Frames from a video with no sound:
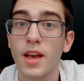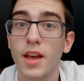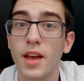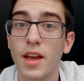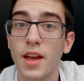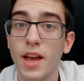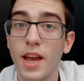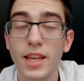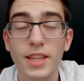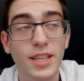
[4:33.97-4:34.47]

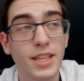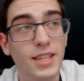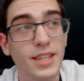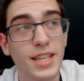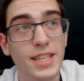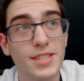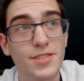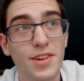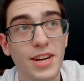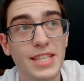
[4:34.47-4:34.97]
это
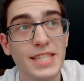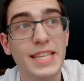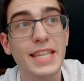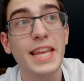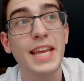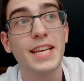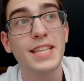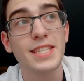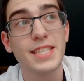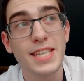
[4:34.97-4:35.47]
называется
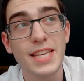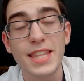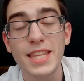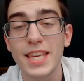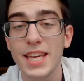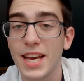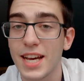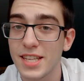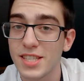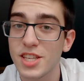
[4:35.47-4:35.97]
не
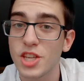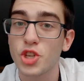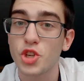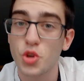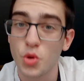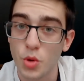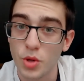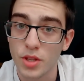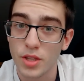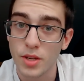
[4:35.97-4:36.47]
оценки, а
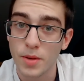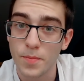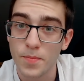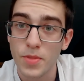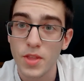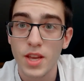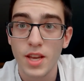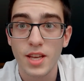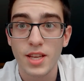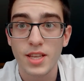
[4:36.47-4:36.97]
зачеты.
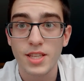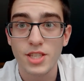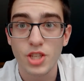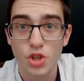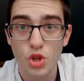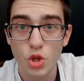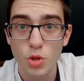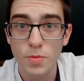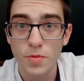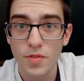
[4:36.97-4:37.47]

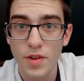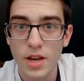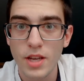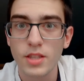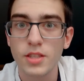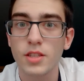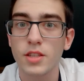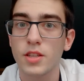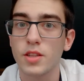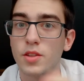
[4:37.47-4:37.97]
Зачет
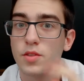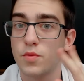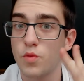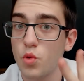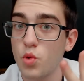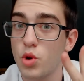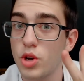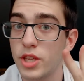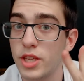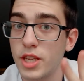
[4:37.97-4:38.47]
бывает
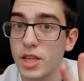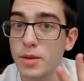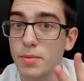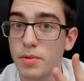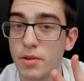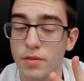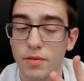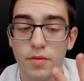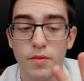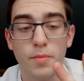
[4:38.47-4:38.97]
двух
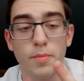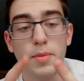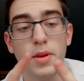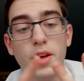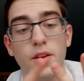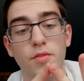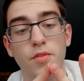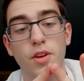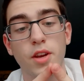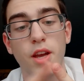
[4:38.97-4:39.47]
типов.
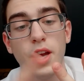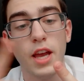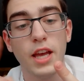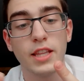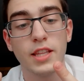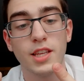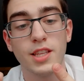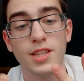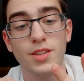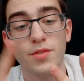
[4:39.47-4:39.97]
Первый
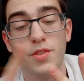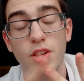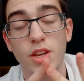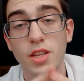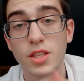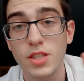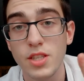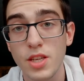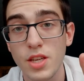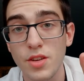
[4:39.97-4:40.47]
это
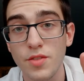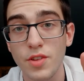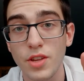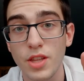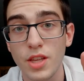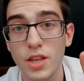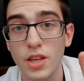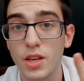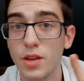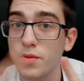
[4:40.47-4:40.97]

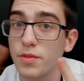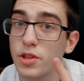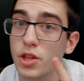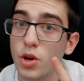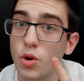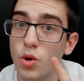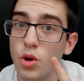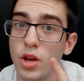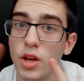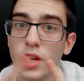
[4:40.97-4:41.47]
дифференцированный и
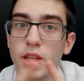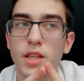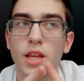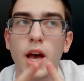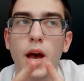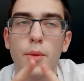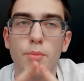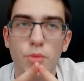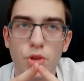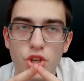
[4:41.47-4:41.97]
второй это
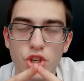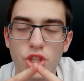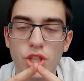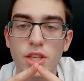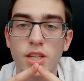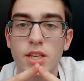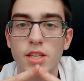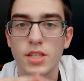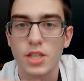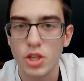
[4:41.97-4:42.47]

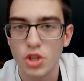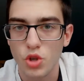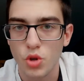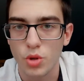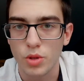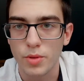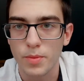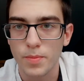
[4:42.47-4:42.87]
обычный зачет.